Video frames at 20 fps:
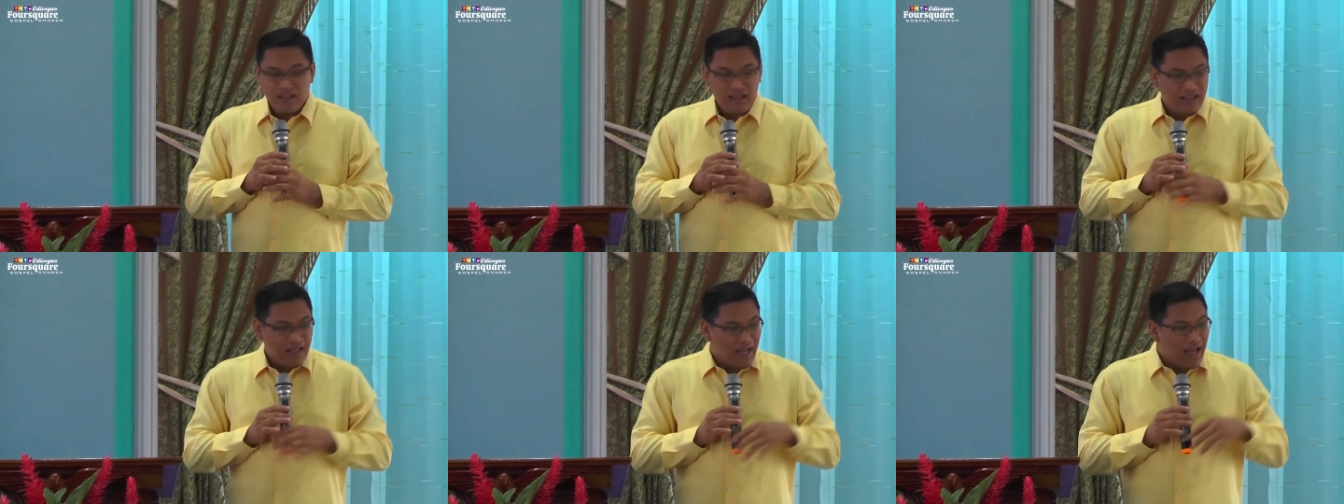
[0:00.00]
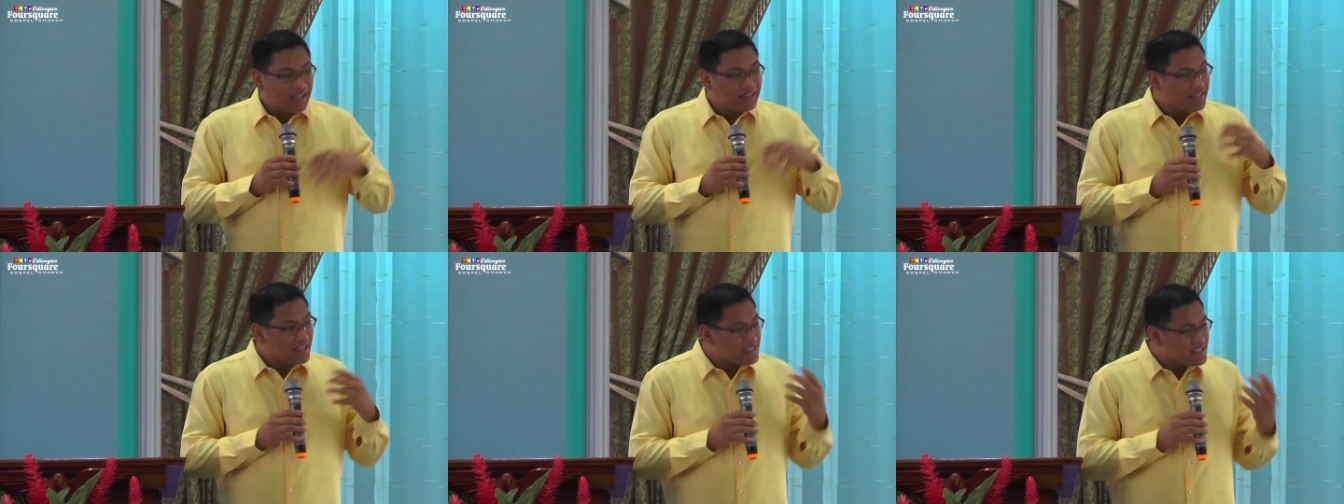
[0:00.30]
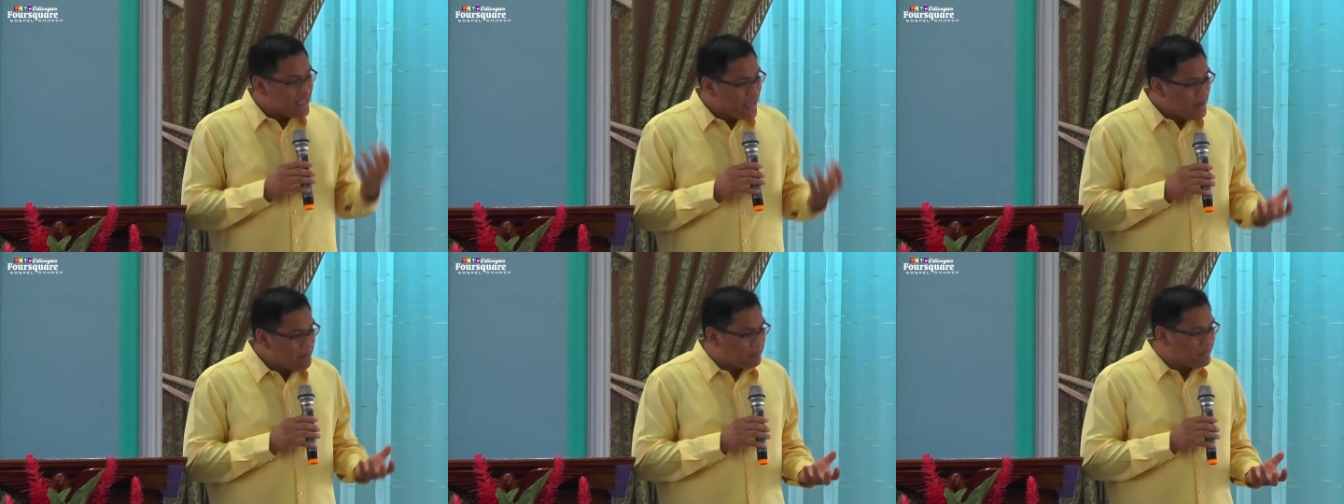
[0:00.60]
At the
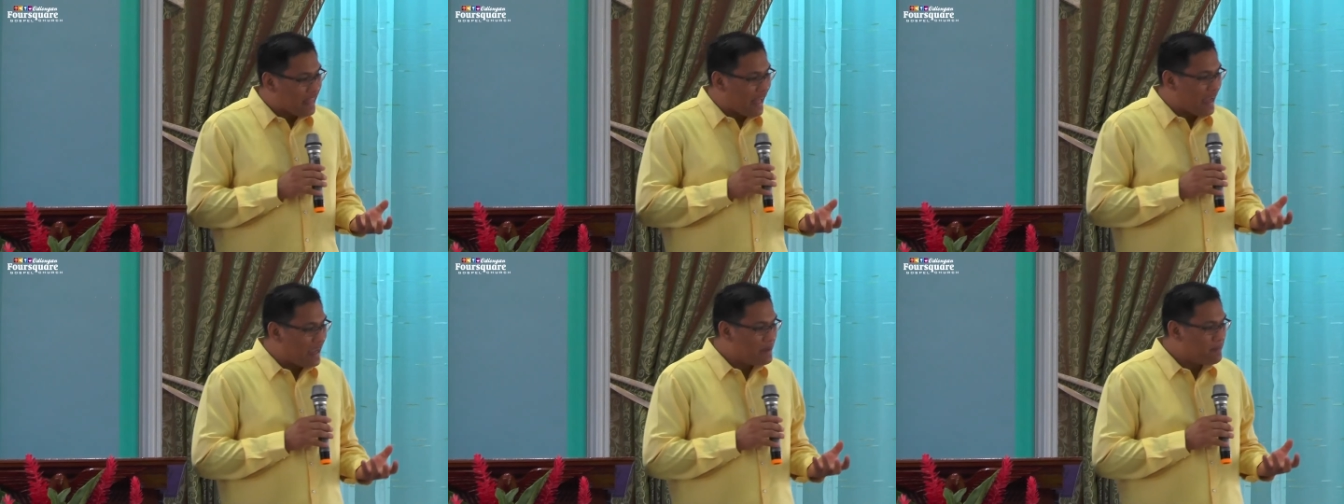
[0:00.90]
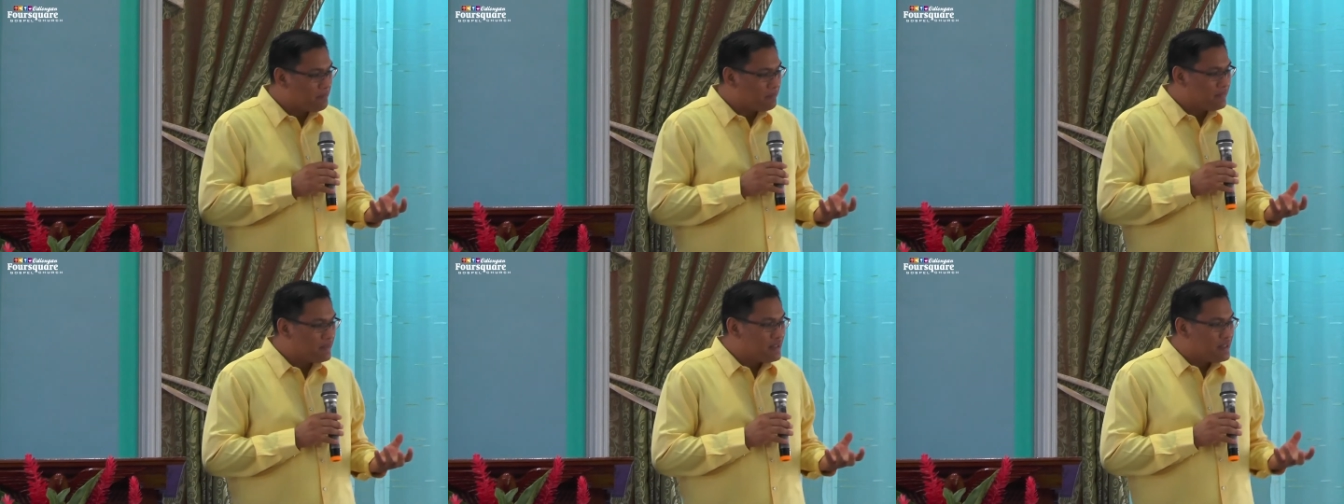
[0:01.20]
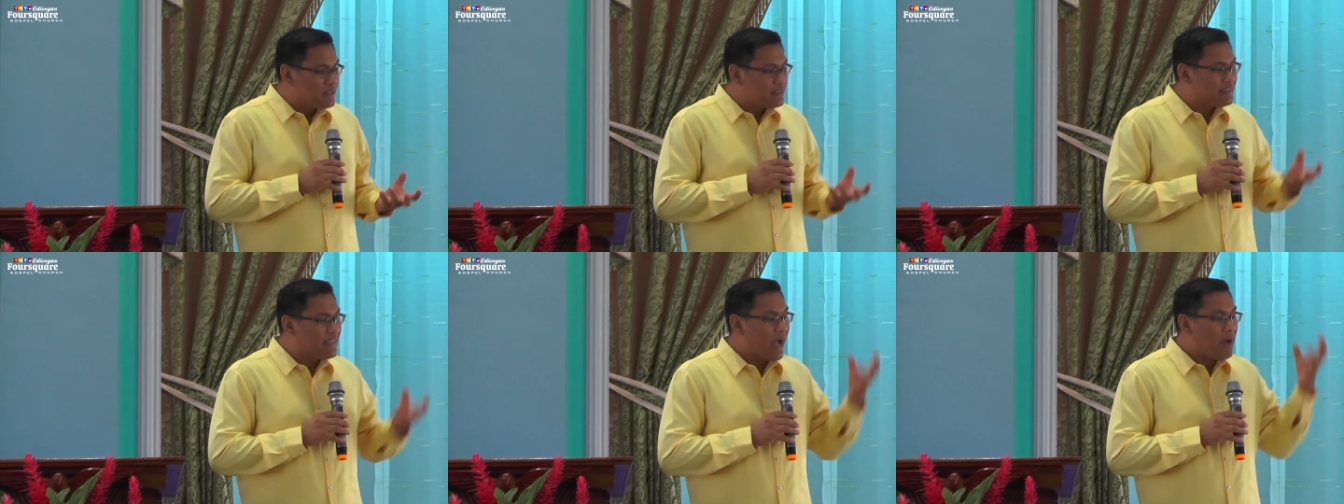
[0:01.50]
same time,
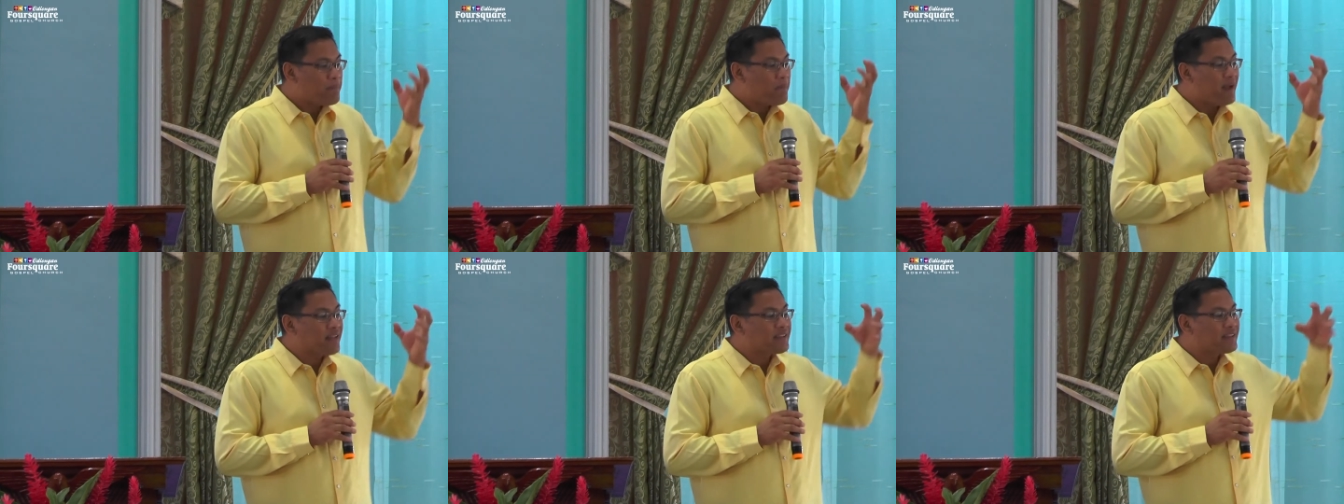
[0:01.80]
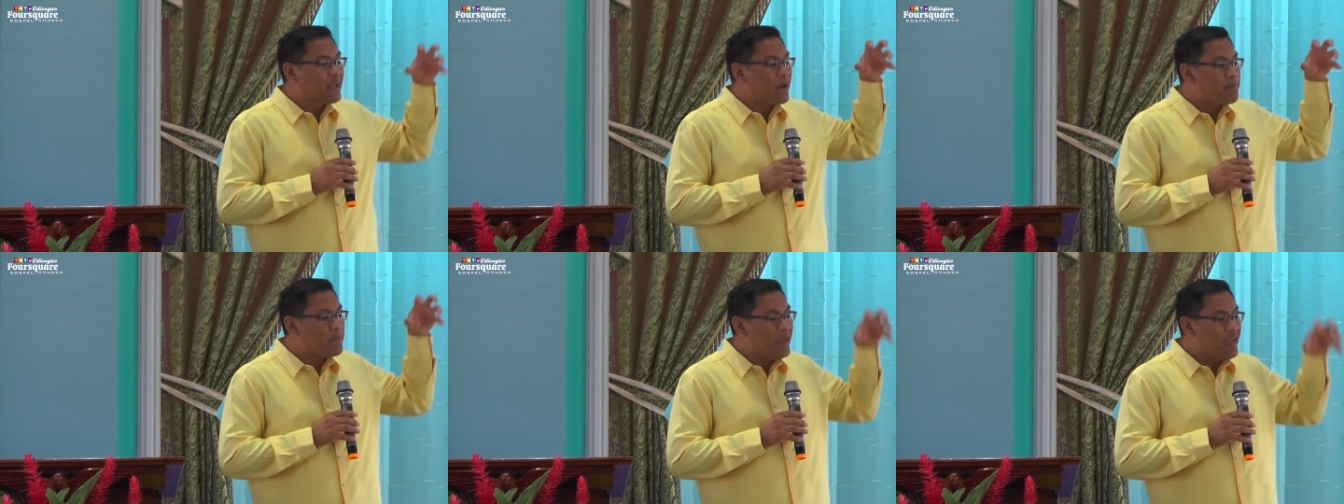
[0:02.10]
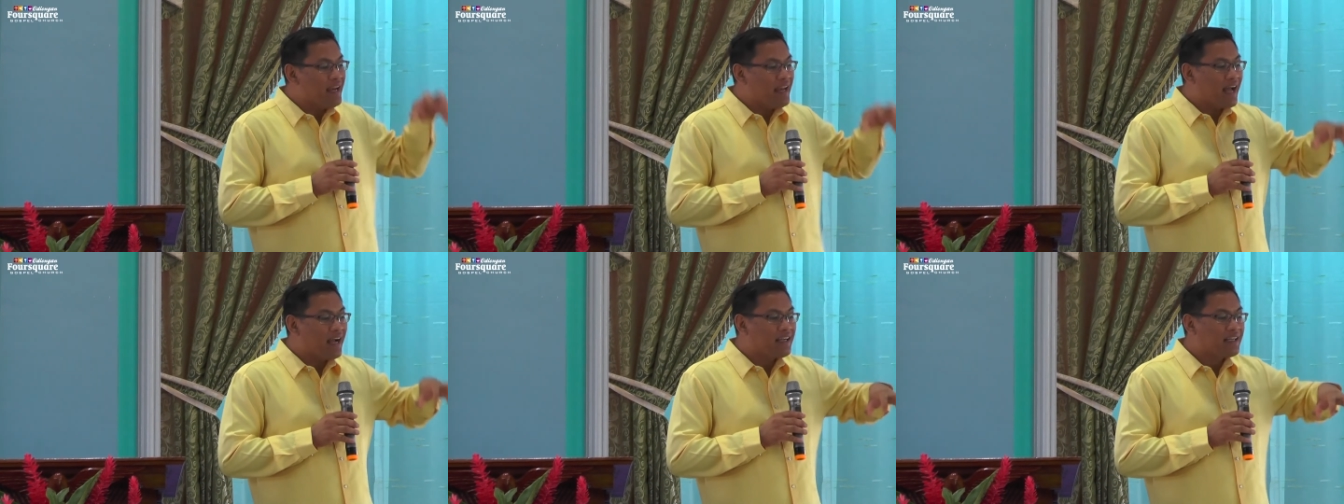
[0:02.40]
dapat
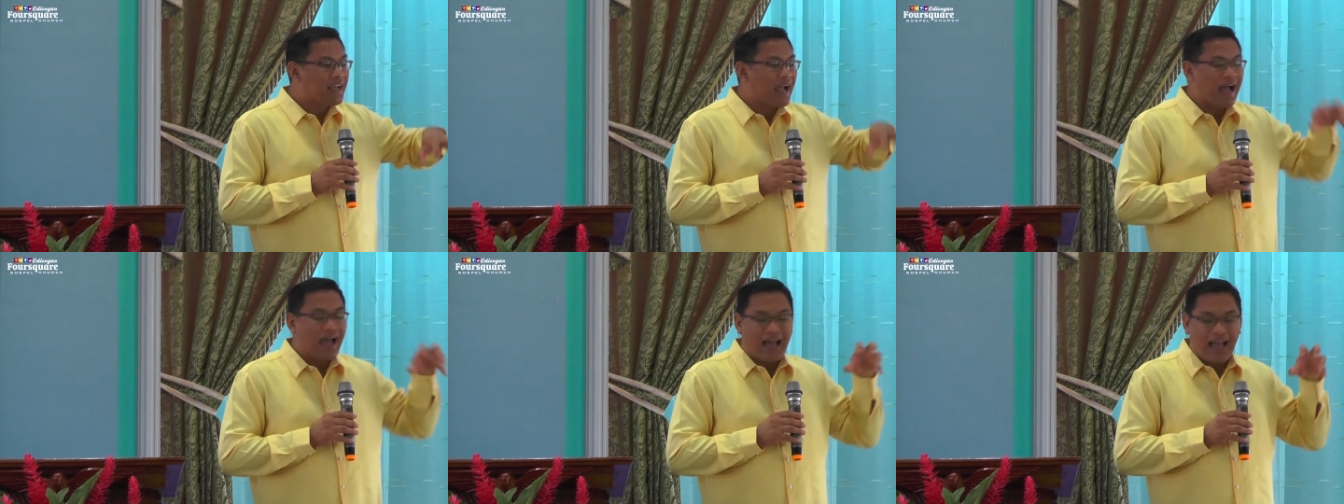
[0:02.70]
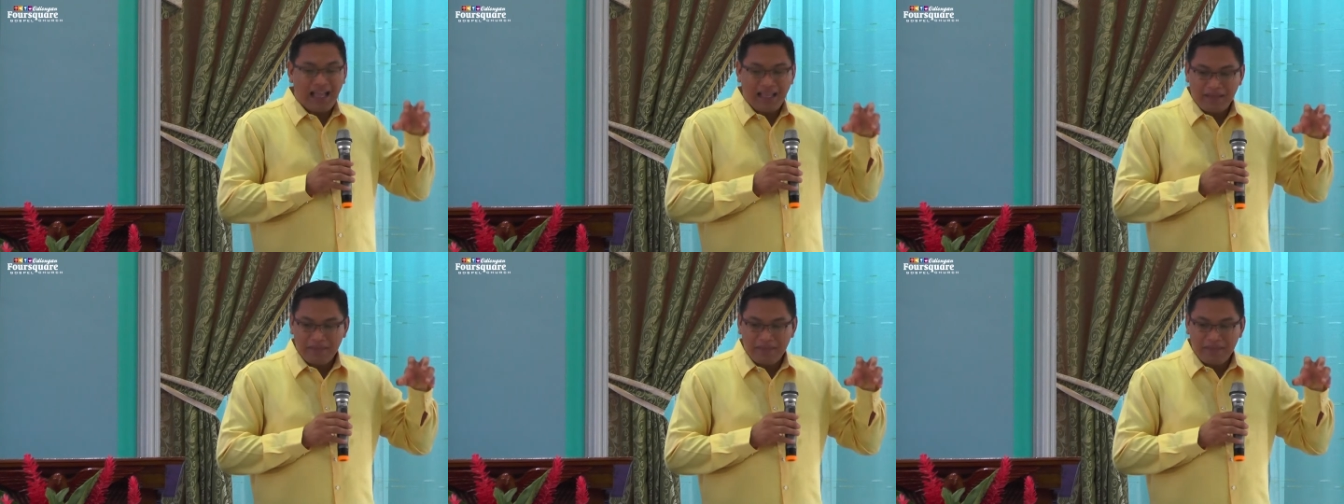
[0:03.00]
kabilang ka